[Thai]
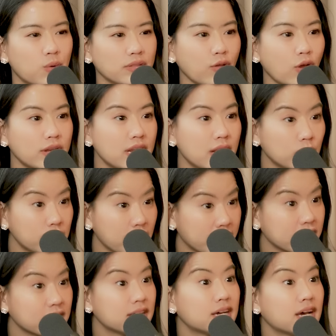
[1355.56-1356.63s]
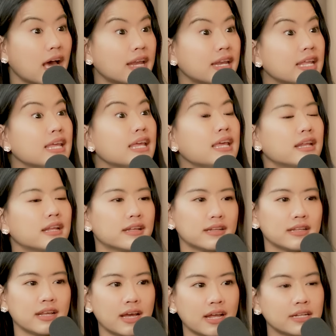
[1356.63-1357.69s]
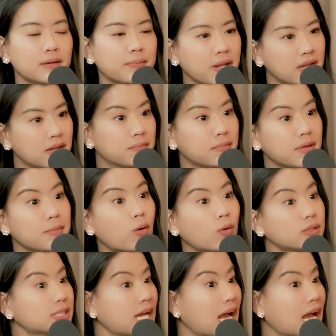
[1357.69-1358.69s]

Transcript: ว่าตอนที่เราเลือกซื้ออันนี้อย่างนั้นทำไมถึงไม่มีคน